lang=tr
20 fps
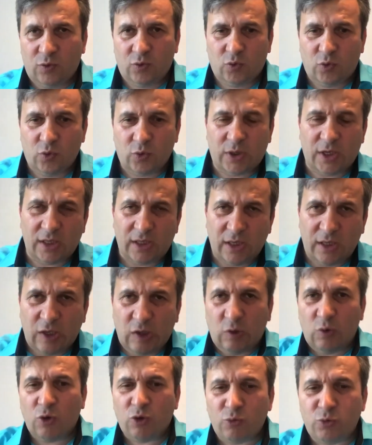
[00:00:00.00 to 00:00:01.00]

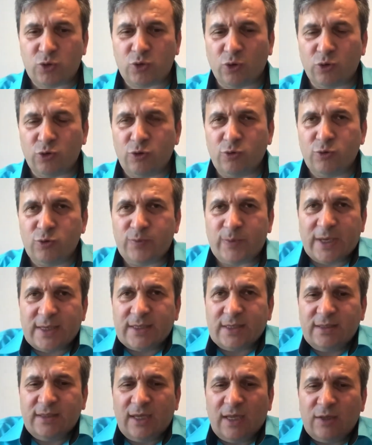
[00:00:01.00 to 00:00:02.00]
Türkiye'deki görmüş olduğumuz
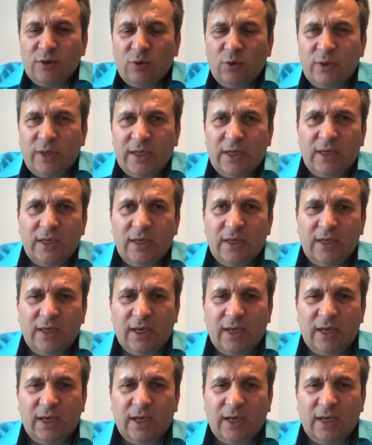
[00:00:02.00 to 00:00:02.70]
baskıdan dolayı